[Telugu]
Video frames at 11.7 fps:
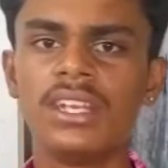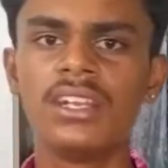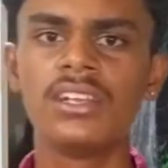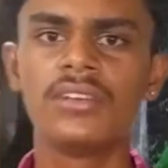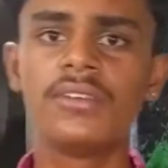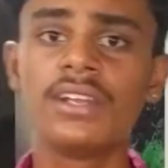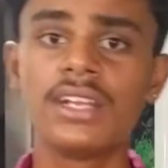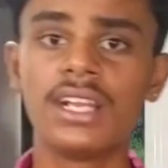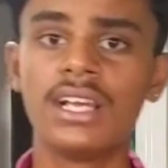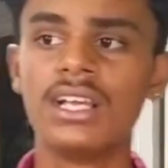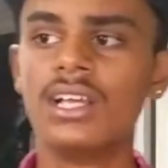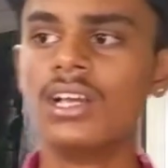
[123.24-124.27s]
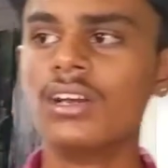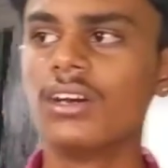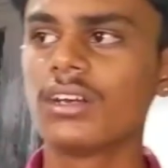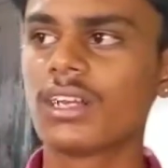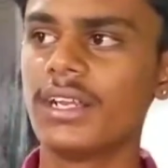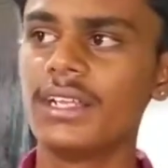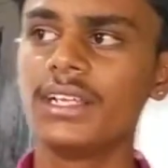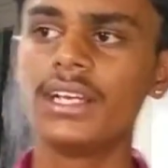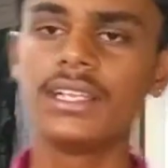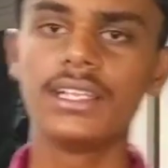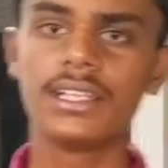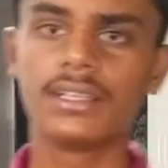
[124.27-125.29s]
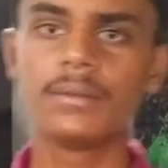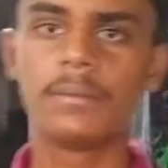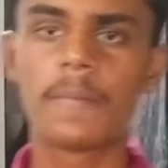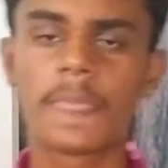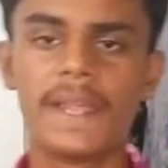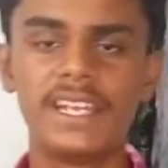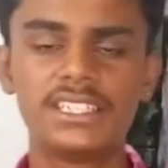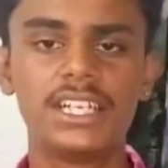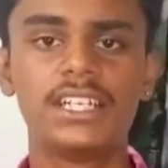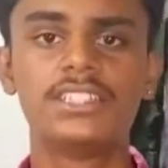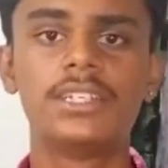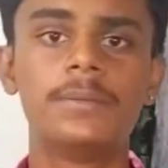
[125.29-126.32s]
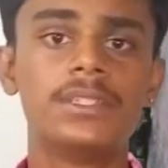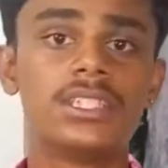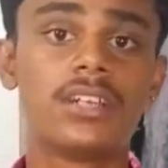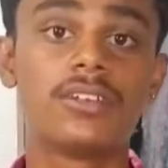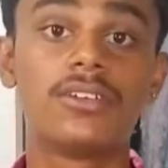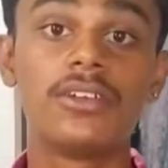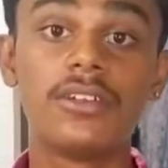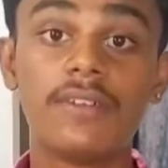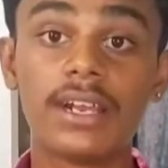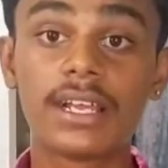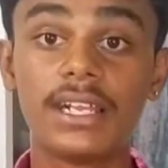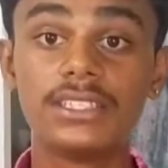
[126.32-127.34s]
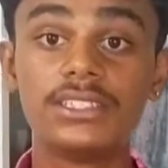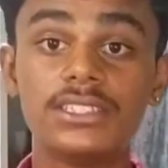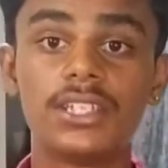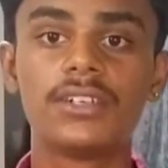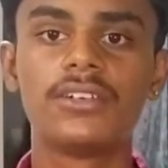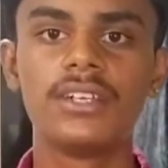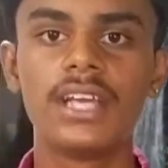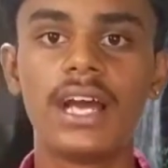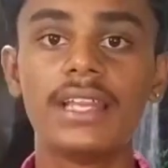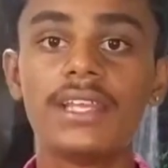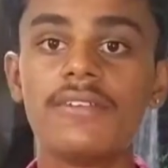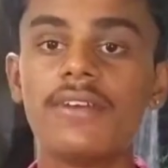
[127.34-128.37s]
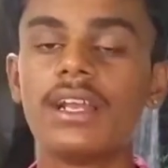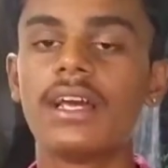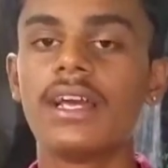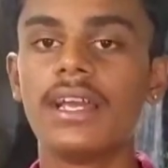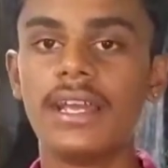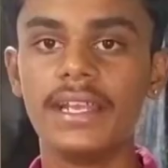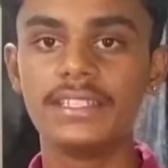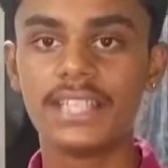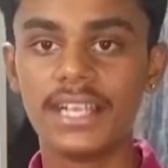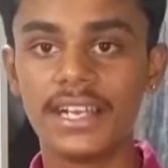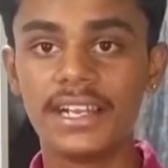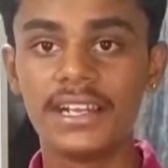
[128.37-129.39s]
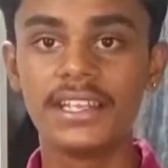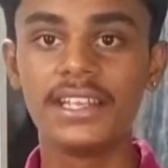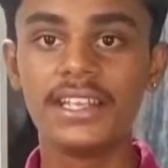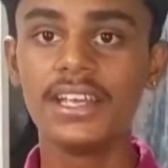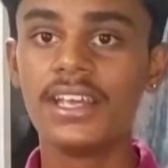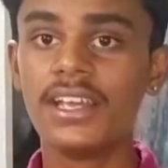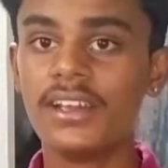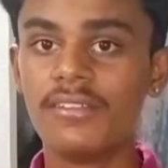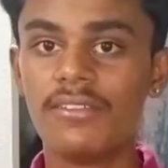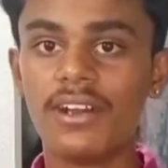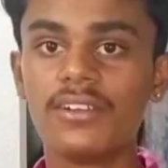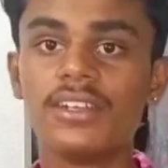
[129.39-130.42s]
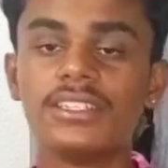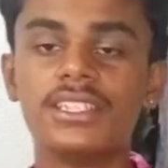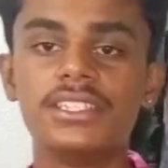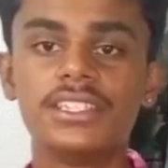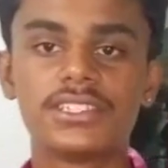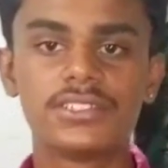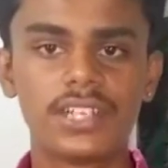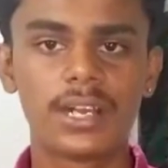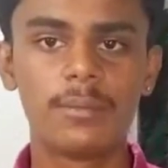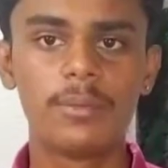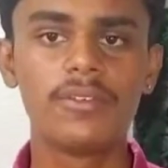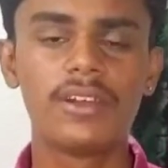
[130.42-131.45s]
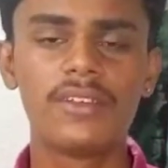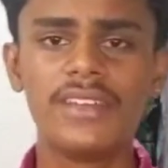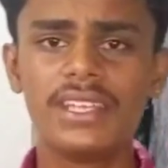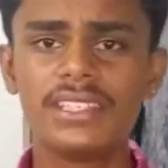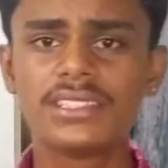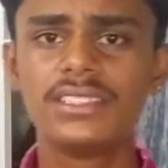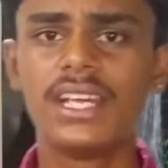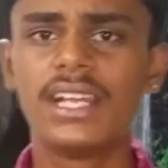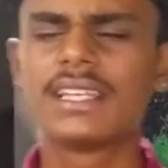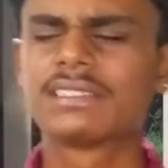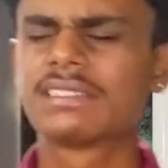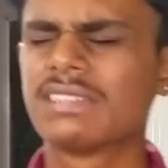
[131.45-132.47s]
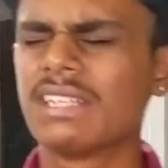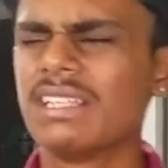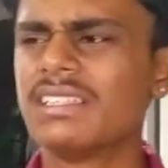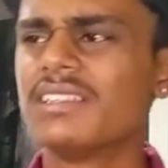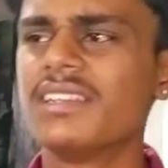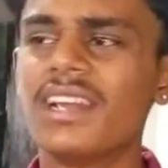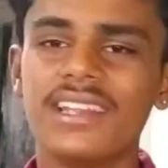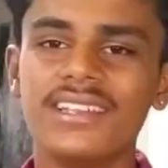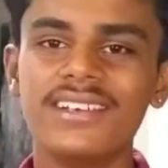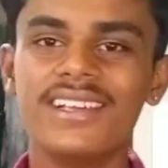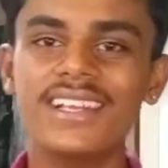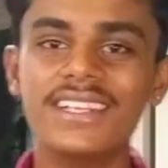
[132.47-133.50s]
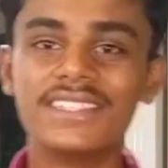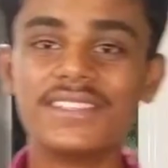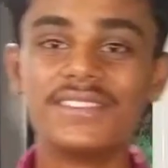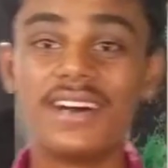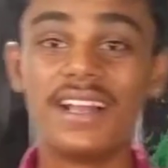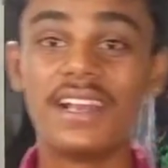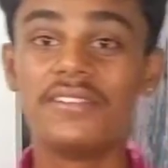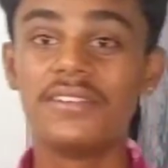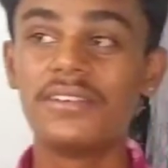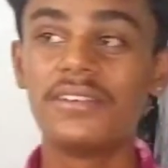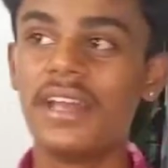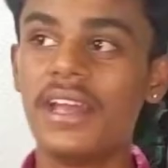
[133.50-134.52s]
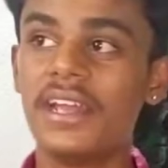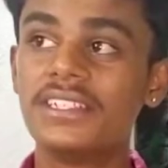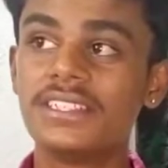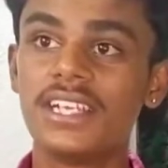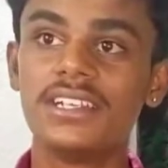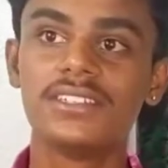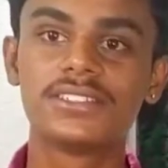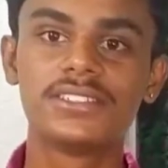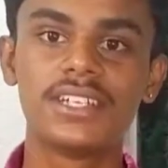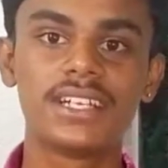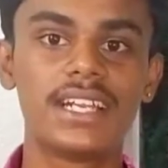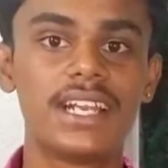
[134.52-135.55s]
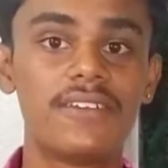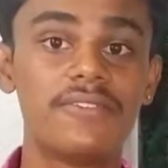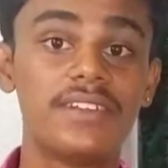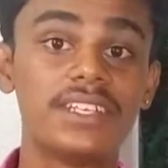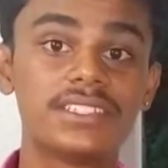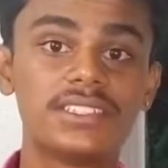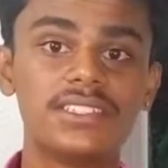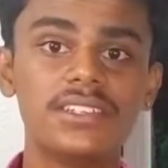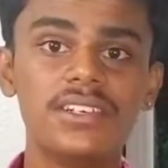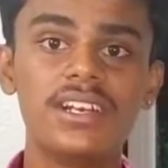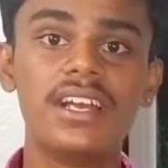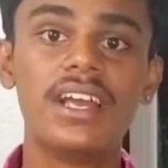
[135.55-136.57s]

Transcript: వీళ్ళల్లో ఎవరన్నా కటింగ్ అదే హెయిర్ స్టైల్ చేయించారనుకోండి వాళ్ళకి నచ్చింది అనుకోండి అదే వాళ్ళ హెయిర్ స్టైల్ అనేది వాళ్ళు కూడా చేంజ్ చేసుకుంటారు అప్పుడు వాళ్ళ ఫేస్కు దానికి అస్సలు సెట్ కాదు సో వాళ్ళేమో హెయిర్ స్టైల్ చూసుకుంటారు కానీ ఆ ఫేస్కు